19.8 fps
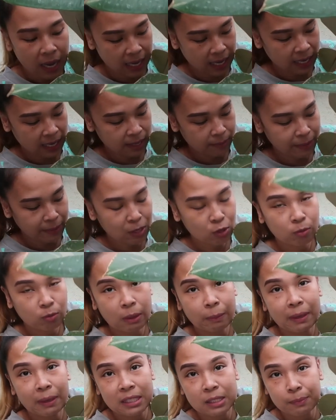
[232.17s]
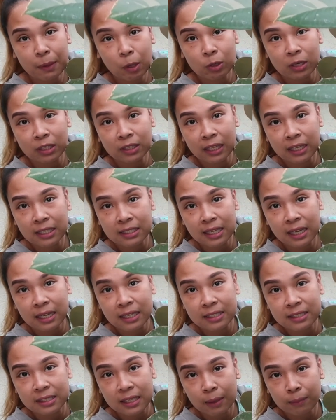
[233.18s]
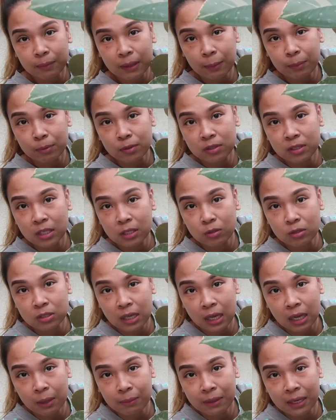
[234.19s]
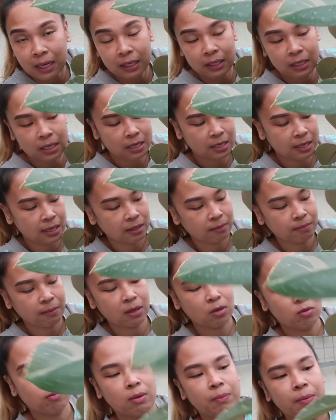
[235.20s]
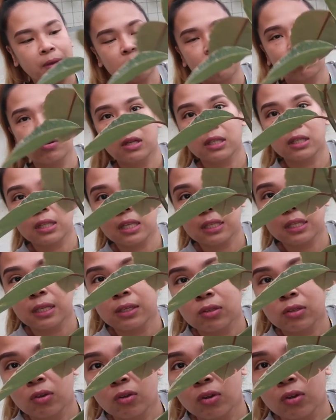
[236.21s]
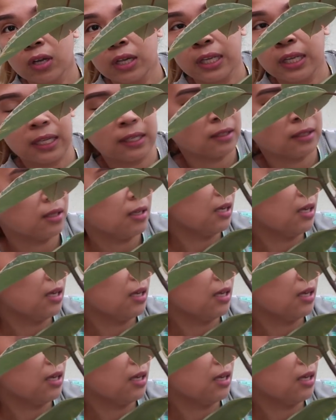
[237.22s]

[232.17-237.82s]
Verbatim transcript: ay may lumabas pa ulit na isang stem tapos dito sa kabilang gilid may lumabas ulit tingnan nyo oh ayan